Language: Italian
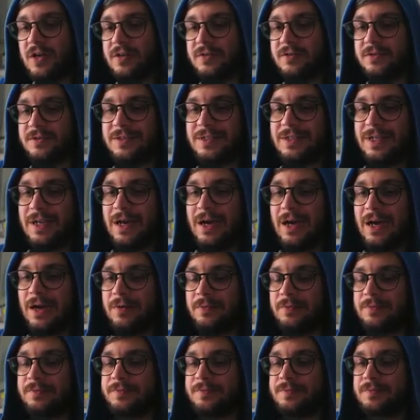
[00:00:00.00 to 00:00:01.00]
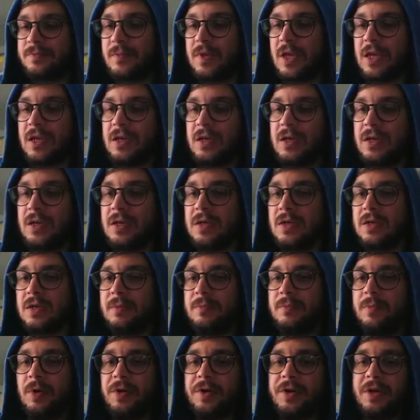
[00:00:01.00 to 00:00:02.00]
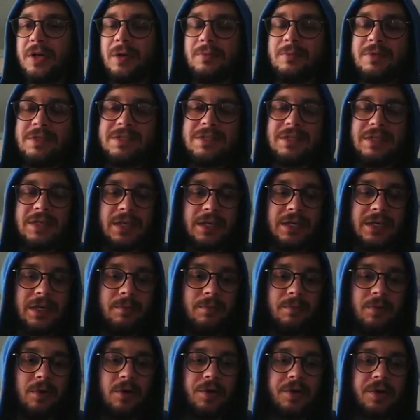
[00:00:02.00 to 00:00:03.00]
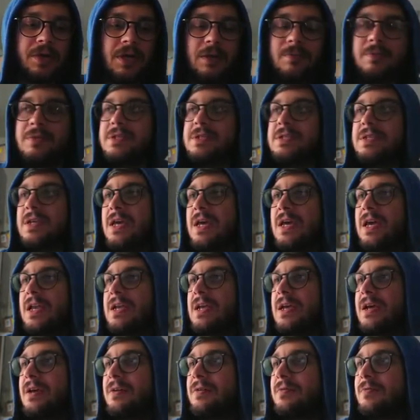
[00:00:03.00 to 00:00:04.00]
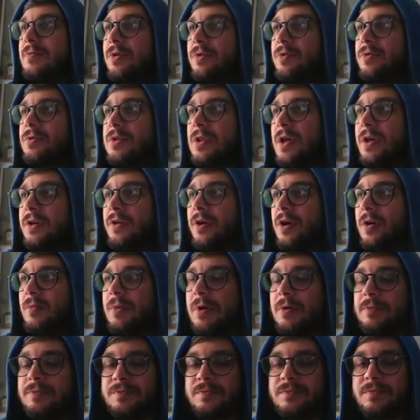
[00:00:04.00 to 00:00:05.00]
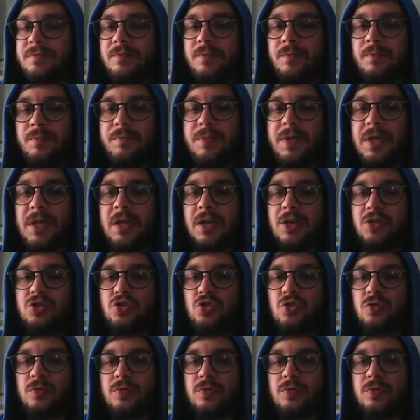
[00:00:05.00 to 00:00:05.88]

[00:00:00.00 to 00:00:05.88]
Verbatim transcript: di là. Porca miseria, porca miseria, brutta roba. Pikachu,